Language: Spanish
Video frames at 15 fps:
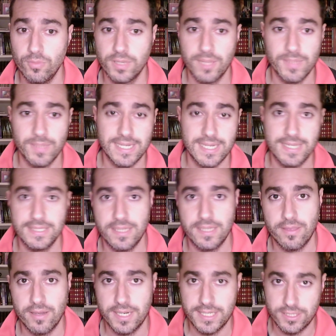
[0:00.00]
últimas adquisiciones
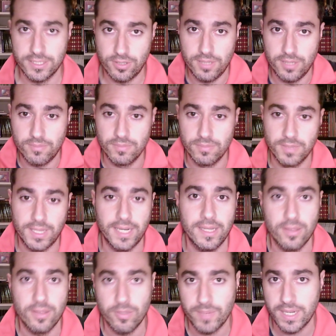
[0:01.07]
que estoy
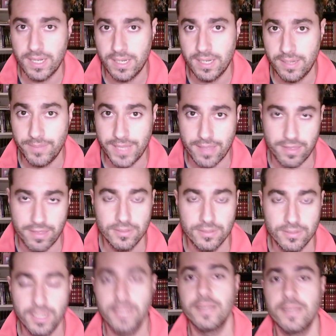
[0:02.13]
teniendo para la
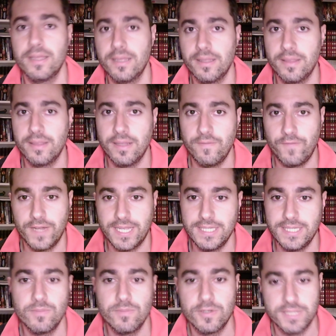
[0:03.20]
habitación eh, del
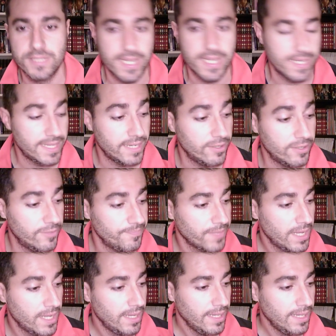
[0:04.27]
friquismo esta que tengo.